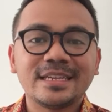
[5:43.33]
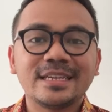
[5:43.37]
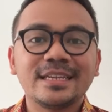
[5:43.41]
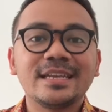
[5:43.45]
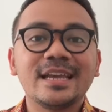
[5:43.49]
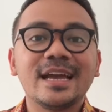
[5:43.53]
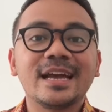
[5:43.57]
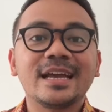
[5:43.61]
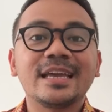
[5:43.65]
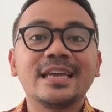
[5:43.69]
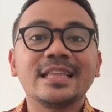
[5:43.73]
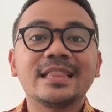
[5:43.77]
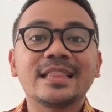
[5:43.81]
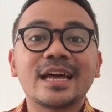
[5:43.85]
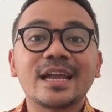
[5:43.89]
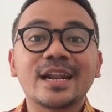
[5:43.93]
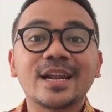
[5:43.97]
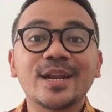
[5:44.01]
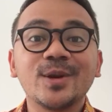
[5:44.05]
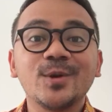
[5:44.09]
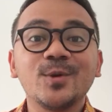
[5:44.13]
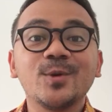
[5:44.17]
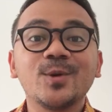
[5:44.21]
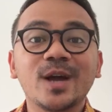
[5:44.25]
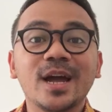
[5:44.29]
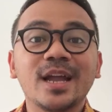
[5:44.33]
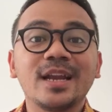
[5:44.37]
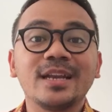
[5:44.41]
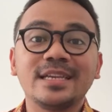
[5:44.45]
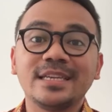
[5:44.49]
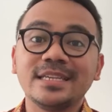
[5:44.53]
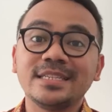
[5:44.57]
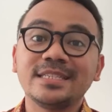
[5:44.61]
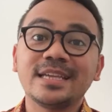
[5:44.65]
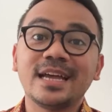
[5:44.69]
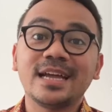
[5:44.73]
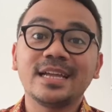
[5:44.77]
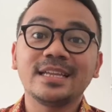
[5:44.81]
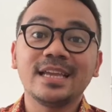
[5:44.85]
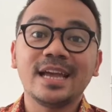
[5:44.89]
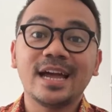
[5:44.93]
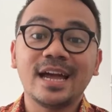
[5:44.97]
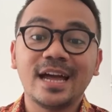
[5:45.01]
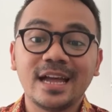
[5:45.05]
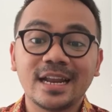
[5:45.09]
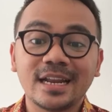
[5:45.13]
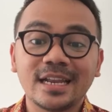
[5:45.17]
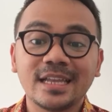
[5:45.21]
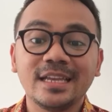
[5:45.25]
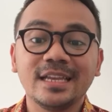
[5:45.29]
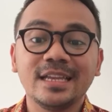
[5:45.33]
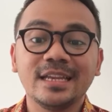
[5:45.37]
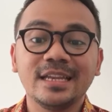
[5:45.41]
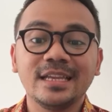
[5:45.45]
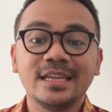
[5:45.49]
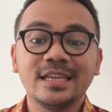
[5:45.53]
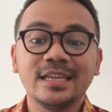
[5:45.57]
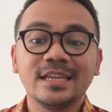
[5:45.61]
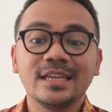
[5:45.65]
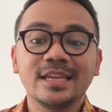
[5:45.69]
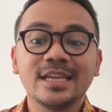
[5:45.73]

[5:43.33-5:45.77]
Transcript: yang kita renungkan kisahnya hari ini,